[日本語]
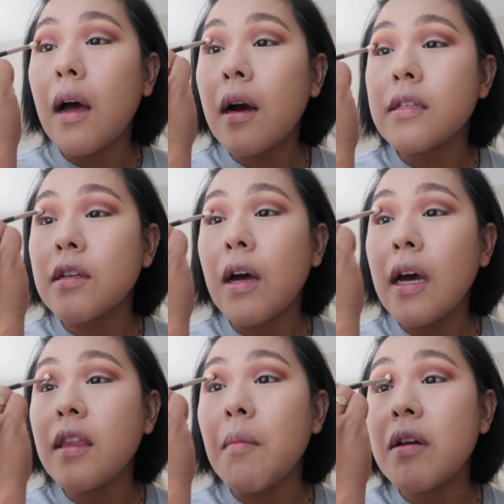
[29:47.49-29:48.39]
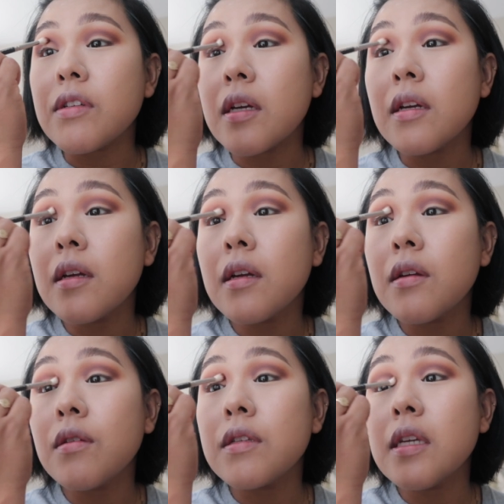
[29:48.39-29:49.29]
赤ちゃんのアイテムあるじゃん、
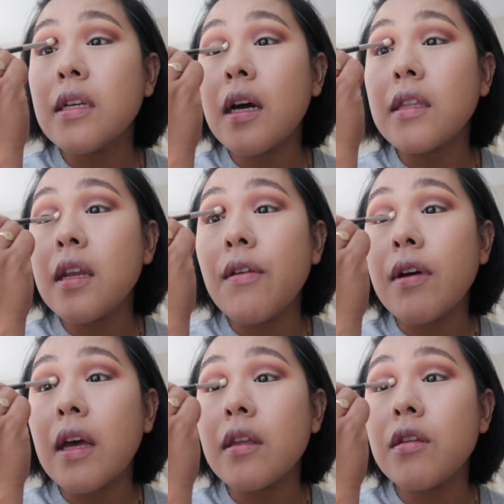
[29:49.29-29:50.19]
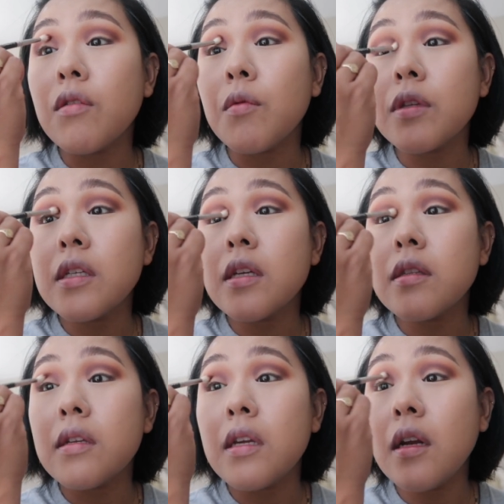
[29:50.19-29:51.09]
全然買ってないわけ。っていうのも全
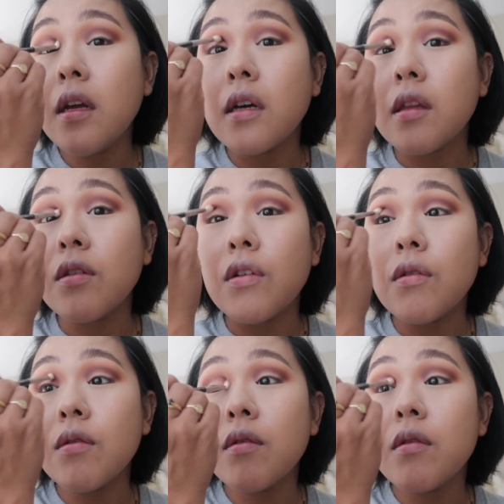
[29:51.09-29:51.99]
然いらなかったのよ、